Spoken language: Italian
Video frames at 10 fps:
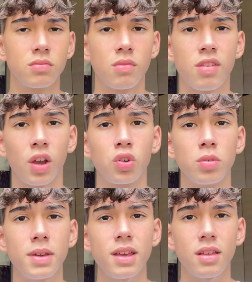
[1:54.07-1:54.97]
secondo
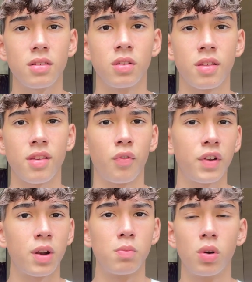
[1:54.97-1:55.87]
me eh, sa
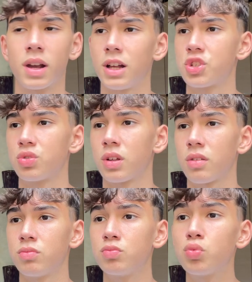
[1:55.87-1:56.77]
offrire un buon calcio, una,
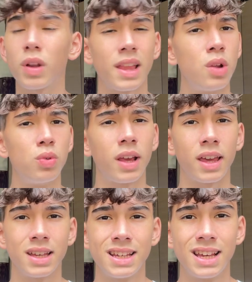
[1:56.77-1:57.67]
una delle
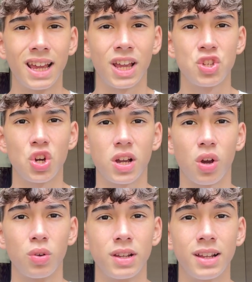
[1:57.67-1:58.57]
uniche che gioca
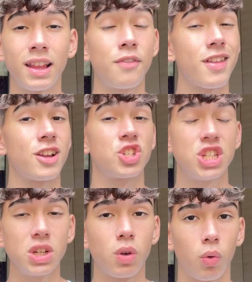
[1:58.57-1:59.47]
con eh, la difesa
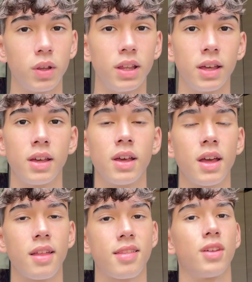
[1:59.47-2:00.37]
5, quindi
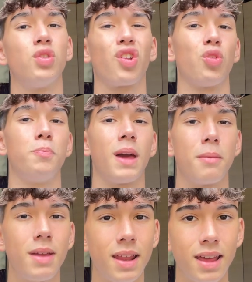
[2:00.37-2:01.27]
a raddoppiare
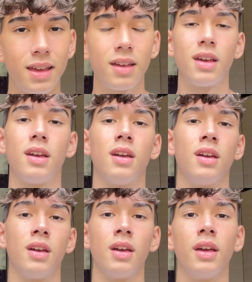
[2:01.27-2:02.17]
bene,
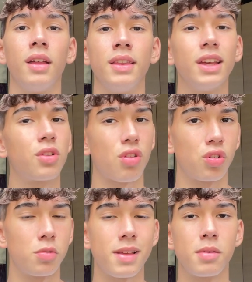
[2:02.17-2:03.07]
eh, dietro
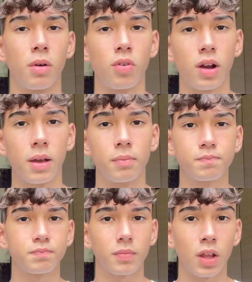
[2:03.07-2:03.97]
secondo me si muovono anche
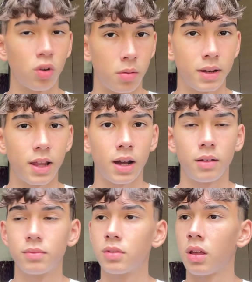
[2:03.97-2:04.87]
in una maniera
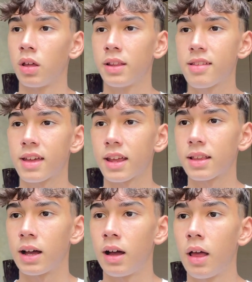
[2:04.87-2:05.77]
eh,
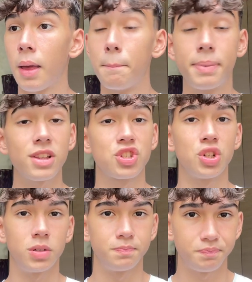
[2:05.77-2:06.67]
discreta,
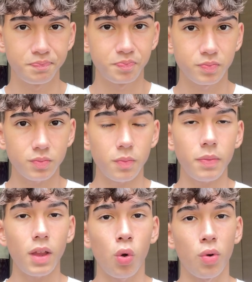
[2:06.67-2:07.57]
perciò
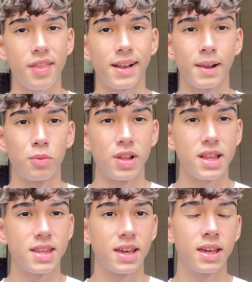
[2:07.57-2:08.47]
questa
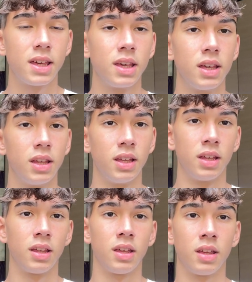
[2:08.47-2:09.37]
Cremonese
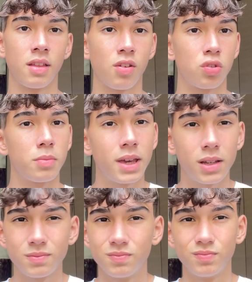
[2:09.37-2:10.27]
eh, secondo
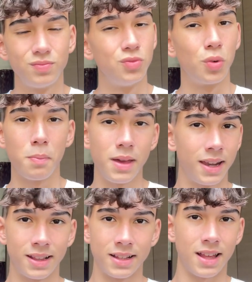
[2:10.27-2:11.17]
me non
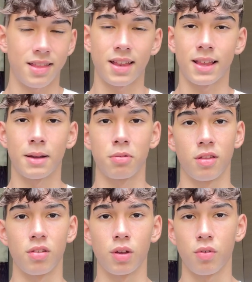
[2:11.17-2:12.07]
merita di essere nella
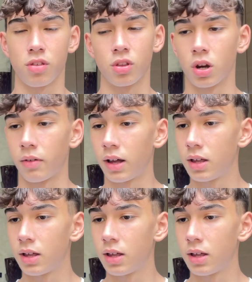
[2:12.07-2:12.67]
posizione in cui si trova,